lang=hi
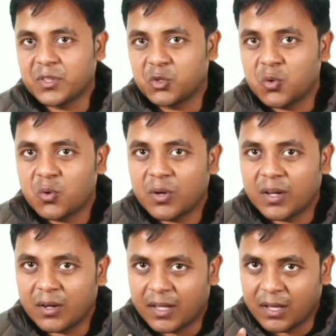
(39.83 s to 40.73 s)
जो
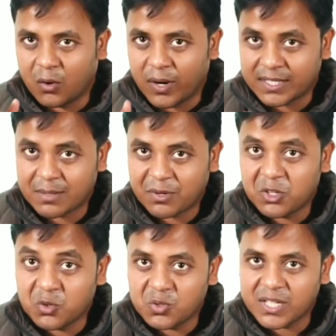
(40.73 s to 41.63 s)
व्हाट्सएप के
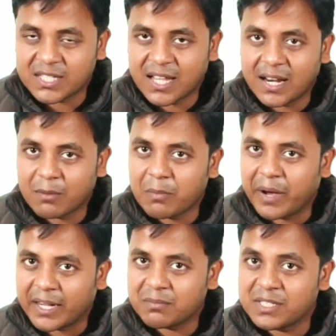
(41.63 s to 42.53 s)
यूजर्स हैं लगभग
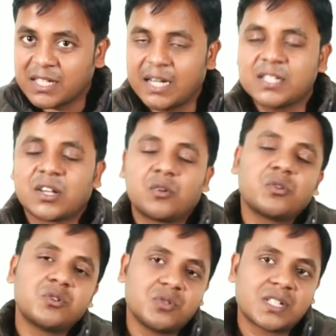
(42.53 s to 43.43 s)
भारत में 40 करोड़
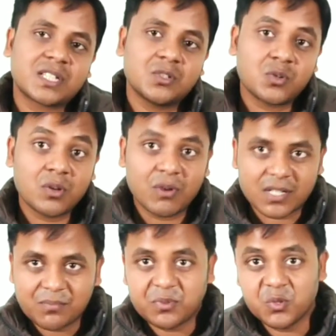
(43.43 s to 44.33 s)
यूजर्स हैं जो कि
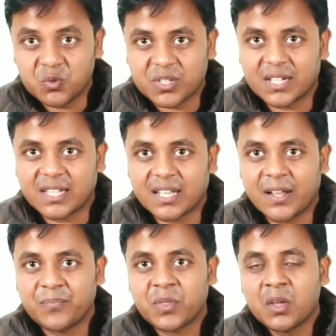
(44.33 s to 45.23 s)
व्हाट्सएप यूज़ करते
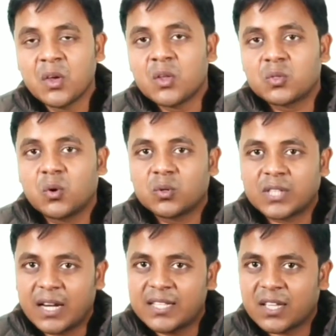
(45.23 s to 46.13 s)
हैं तो
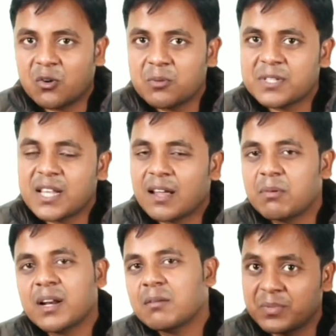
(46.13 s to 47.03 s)
40 करोड़ में से
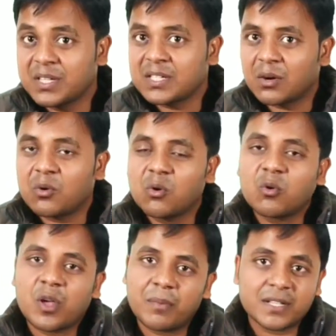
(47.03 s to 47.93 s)
लगभग लगभग 20 करोड़
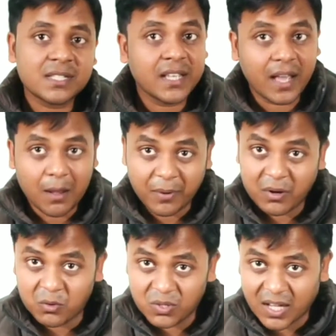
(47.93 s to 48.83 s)
लोगों के पास अपना
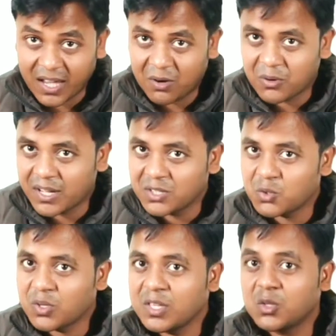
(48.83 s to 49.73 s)
खुद का अकाउंट है
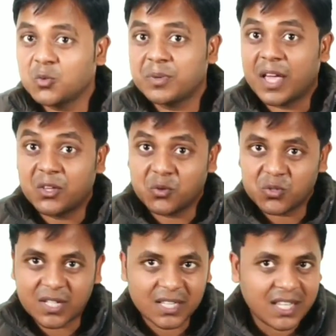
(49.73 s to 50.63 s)
जो कि यूपीआई
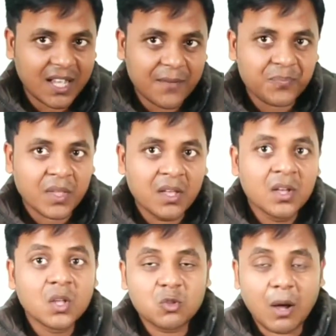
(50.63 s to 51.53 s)
यूज़ करते हैं
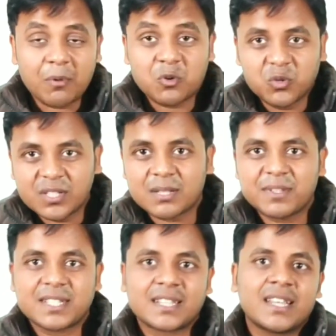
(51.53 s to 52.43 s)
तो आप लोग खुद
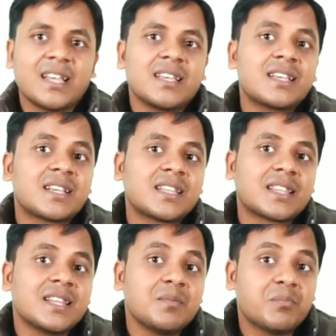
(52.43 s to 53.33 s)
समझ सकते हैं कि
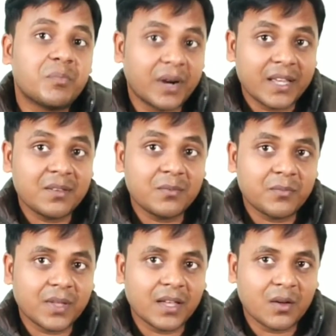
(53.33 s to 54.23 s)
कितनी
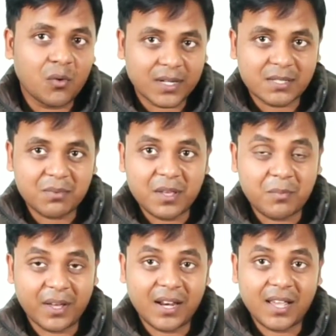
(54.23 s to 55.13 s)
बड़ी व्हाट्सएप की
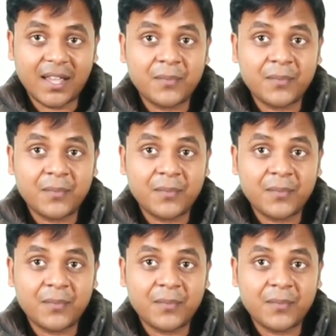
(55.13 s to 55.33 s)
पहल है